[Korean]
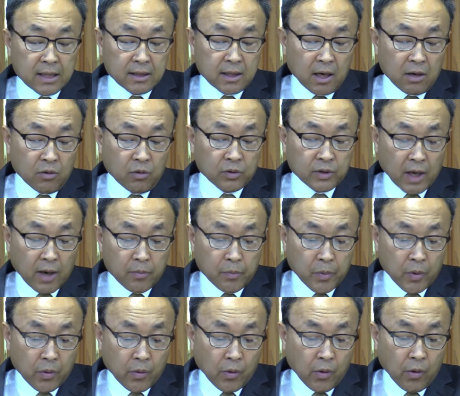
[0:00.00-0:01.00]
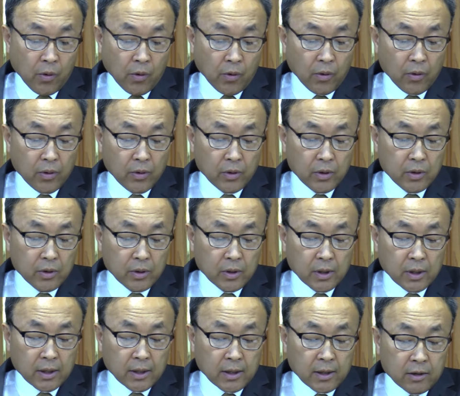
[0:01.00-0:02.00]
살고 잘 먹고
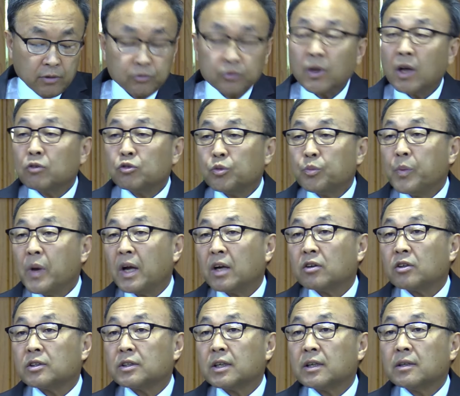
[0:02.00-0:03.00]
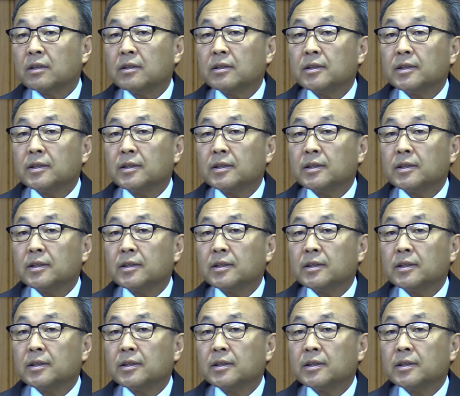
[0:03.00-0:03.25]
예, 우상 숭배하는 거잖아요.